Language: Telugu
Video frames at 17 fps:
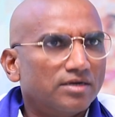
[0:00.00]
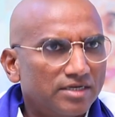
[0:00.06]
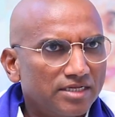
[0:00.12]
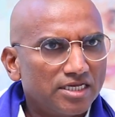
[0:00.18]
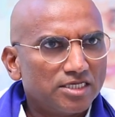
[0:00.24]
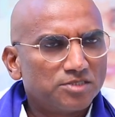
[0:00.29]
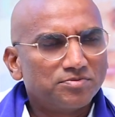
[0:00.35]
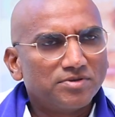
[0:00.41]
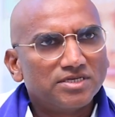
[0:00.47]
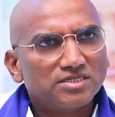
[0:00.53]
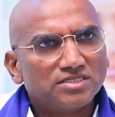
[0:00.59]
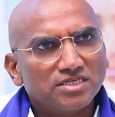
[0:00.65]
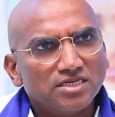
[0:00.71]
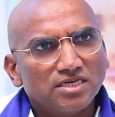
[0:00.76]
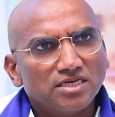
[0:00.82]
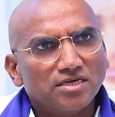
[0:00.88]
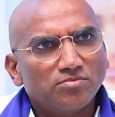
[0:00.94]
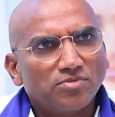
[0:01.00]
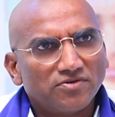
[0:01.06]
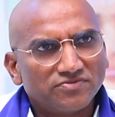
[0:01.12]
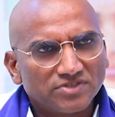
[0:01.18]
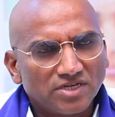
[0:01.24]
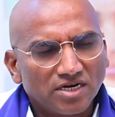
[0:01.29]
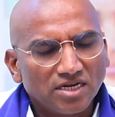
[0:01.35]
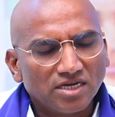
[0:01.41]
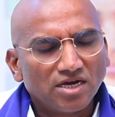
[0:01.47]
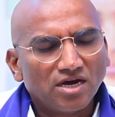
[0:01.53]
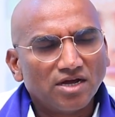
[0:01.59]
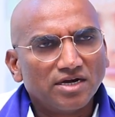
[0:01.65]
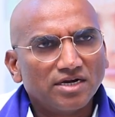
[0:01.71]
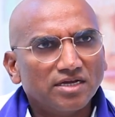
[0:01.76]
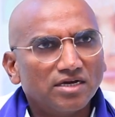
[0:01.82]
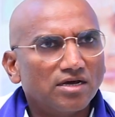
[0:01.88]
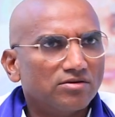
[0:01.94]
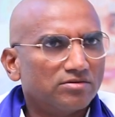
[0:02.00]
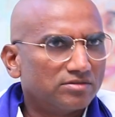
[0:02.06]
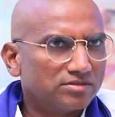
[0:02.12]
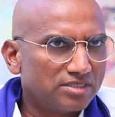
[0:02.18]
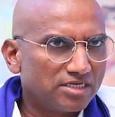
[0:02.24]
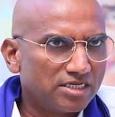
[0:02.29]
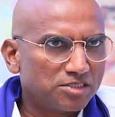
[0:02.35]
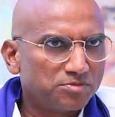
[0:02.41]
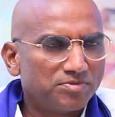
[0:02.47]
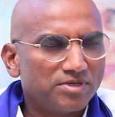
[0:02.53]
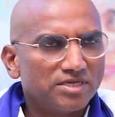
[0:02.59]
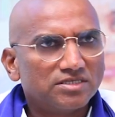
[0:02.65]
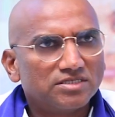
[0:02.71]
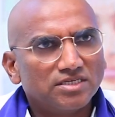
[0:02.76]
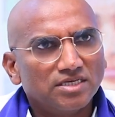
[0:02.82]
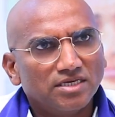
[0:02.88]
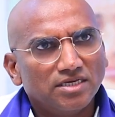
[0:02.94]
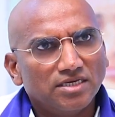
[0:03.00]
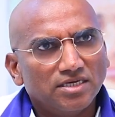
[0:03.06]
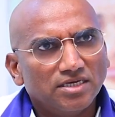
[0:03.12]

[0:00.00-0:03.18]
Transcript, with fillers: టీఎస్పీఎస్సి ప్రొఫెసర్ లింగారెడ్డి గారు టిఎస్పిఎస్సి